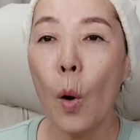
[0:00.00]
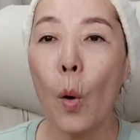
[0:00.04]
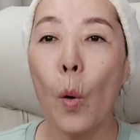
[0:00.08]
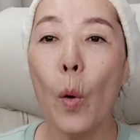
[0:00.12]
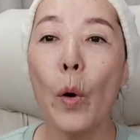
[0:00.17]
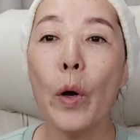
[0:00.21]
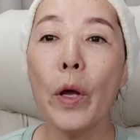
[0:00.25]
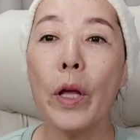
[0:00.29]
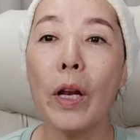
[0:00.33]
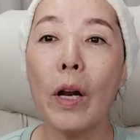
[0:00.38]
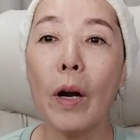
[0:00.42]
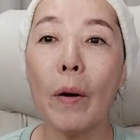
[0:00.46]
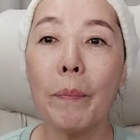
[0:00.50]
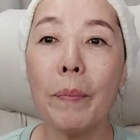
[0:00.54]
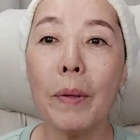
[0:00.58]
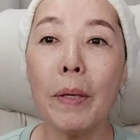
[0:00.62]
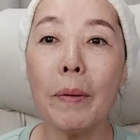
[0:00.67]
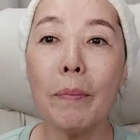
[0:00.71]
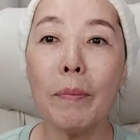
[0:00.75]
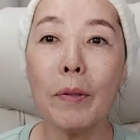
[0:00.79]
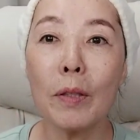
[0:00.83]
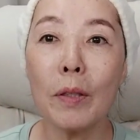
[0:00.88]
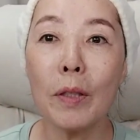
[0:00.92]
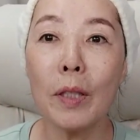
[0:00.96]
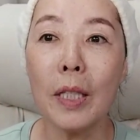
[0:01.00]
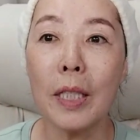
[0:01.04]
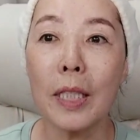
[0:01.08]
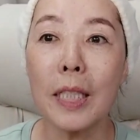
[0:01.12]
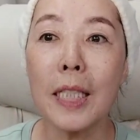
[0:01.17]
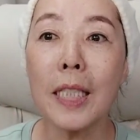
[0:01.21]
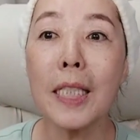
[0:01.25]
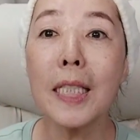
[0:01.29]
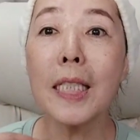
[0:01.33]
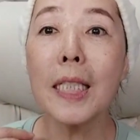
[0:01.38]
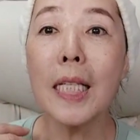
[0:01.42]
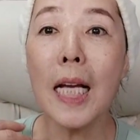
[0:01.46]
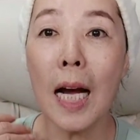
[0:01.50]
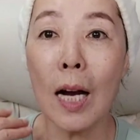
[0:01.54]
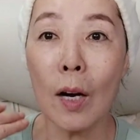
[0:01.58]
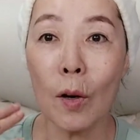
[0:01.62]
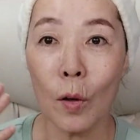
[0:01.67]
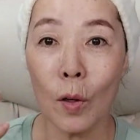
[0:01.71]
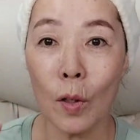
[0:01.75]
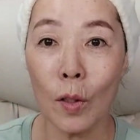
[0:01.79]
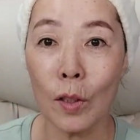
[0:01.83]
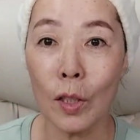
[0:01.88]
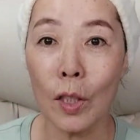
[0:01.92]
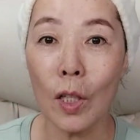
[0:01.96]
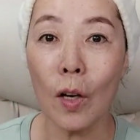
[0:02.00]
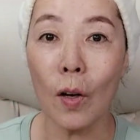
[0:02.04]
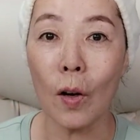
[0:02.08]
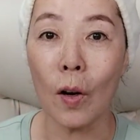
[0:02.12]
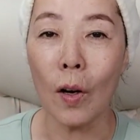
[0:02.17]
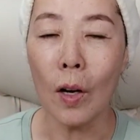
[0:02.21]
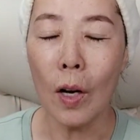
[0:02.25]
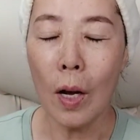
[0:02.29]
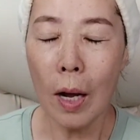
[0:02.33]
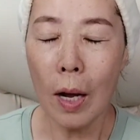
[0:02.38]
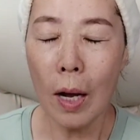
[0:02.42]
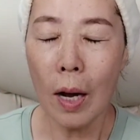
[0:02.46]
오히려 피부를, 신기한 거는요,